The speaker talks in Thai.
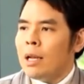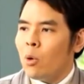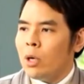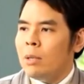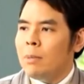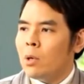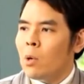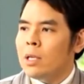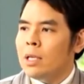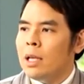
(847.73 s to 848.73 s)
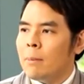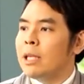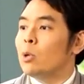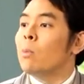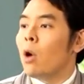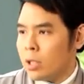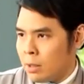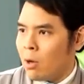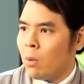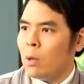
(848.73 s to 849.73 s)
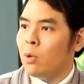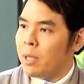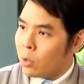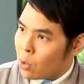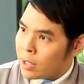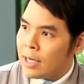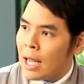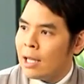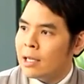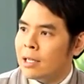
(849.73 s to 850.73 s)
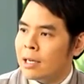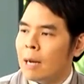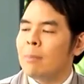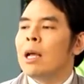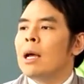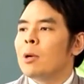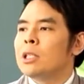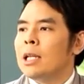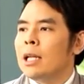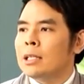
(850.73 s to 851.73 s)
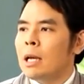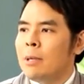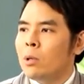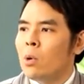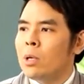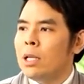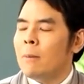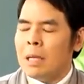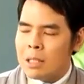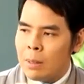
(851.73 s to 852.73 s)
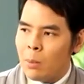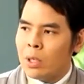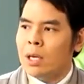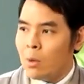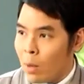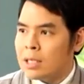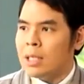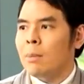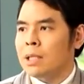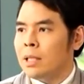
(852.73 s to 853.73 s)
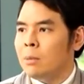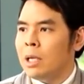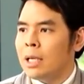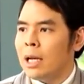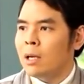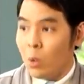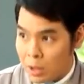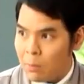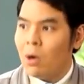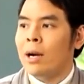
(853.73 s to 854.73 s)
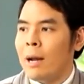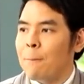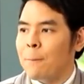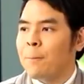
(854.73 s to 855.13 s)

ในคนที่มีโรคนี้เนี่ยบางทีคุณหมอก็จะบอกว่าคุณมีโรคนี้นะนะครับเพราะฉะนั้นถ้ามีโรคนี้มันจะมีผลกับเรื่องวัคซีนบางชนิดเหมือนกันควรจะบอกครับ